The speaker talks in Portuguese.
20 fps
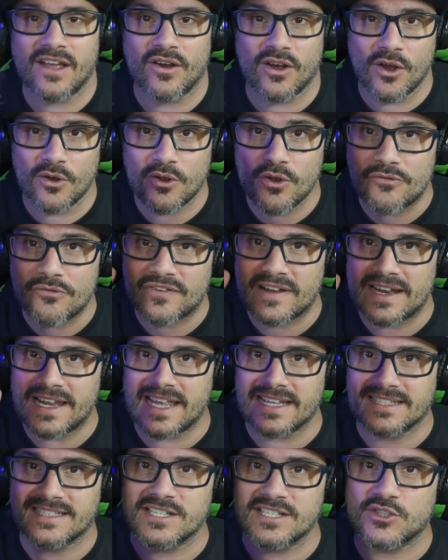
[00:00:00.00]
é, é, o que eu
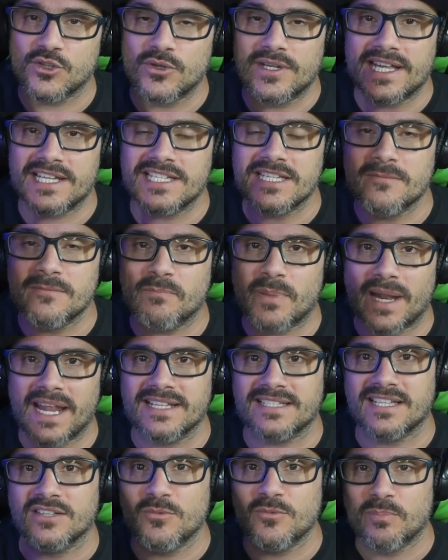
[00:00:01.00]
falei, assessoria de
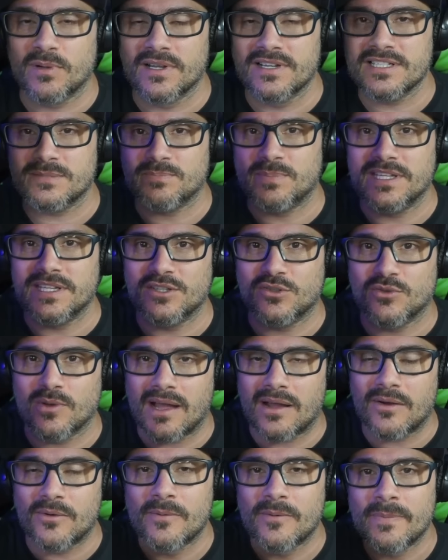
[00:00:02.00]
imprensa do plano
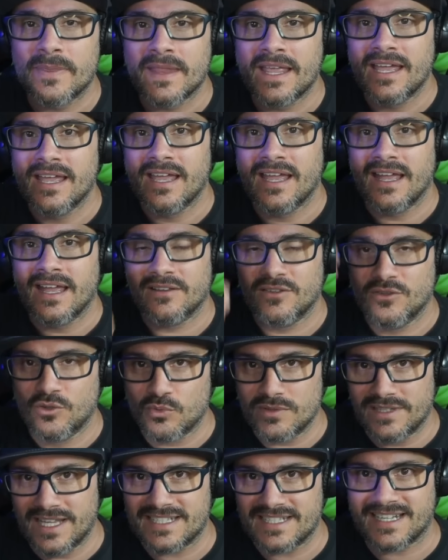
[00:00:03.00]
espiritual
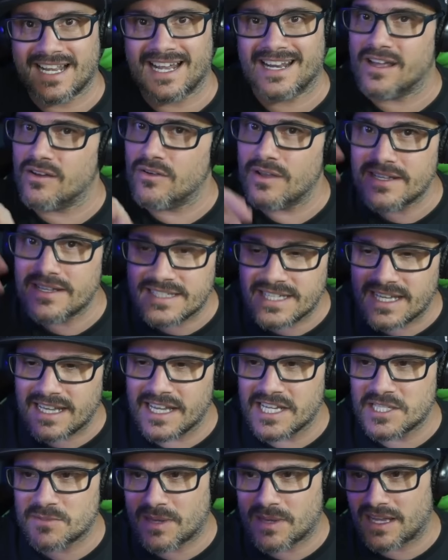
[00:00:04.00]
do, desse canal é
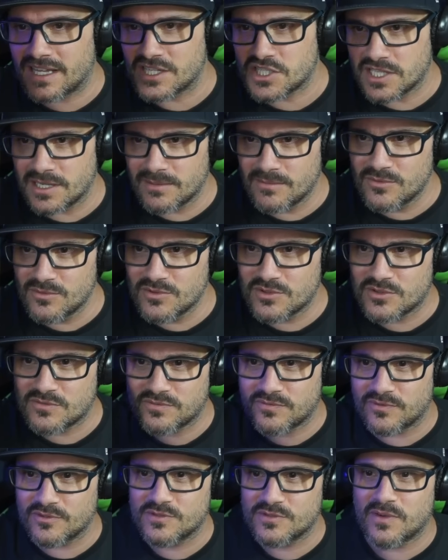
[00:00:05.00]
excelente, porque ela chama
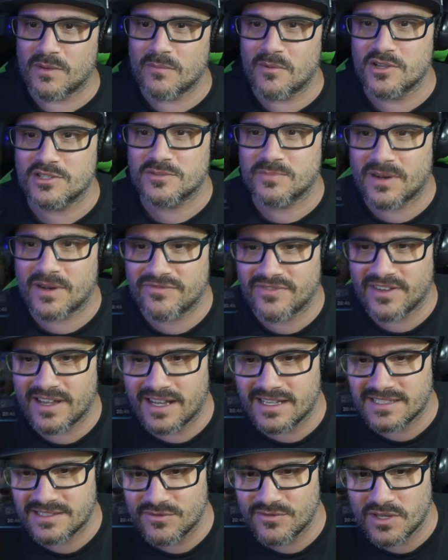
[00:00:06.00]
os, os famosos para
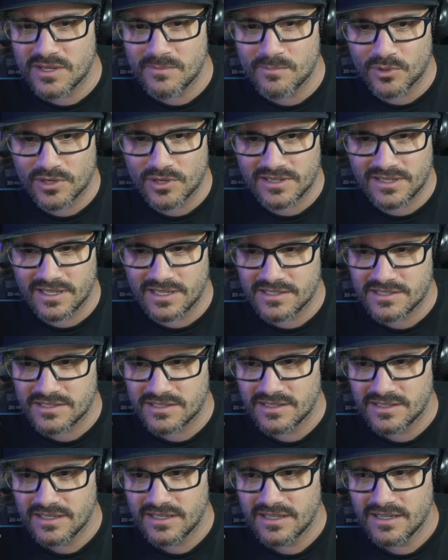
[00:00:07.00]
falar. Você viu que é importante?
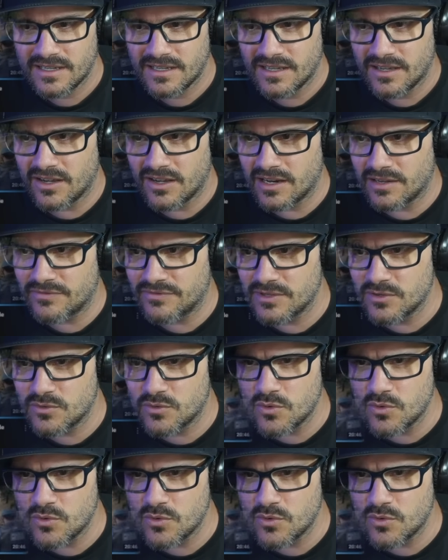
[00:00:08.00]
Olha lá, falando